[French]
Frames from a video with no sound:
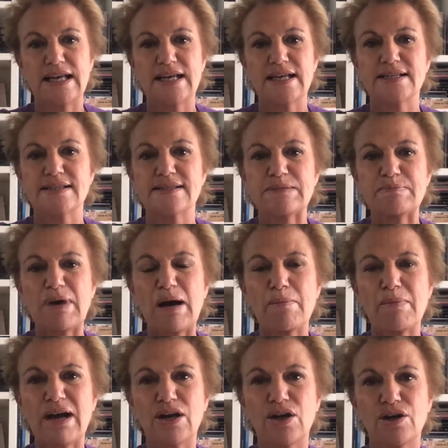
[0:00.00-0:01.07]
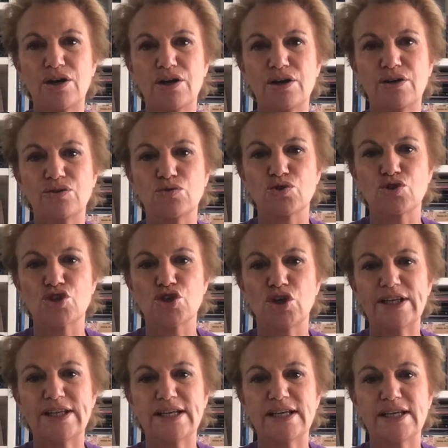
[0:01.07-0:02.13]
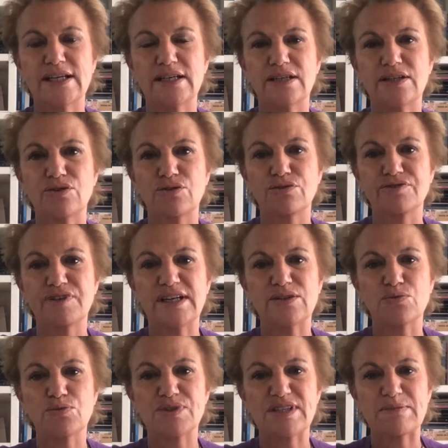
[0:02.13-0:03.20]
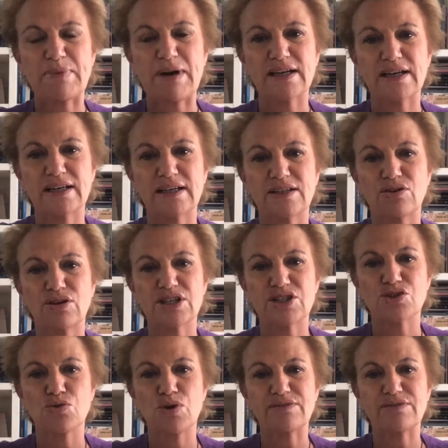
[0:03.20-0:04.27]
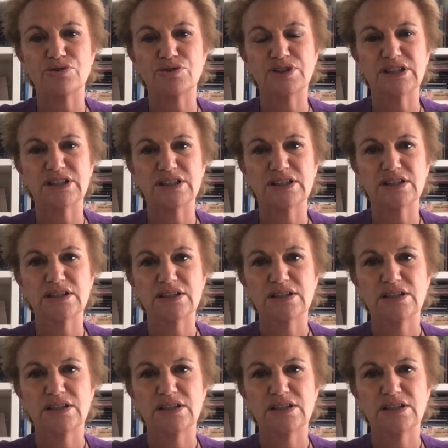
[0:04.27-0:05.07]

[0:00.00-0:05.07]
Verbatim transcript: si par malheur nos geôliers devaient nous séparer dans les jours à venir,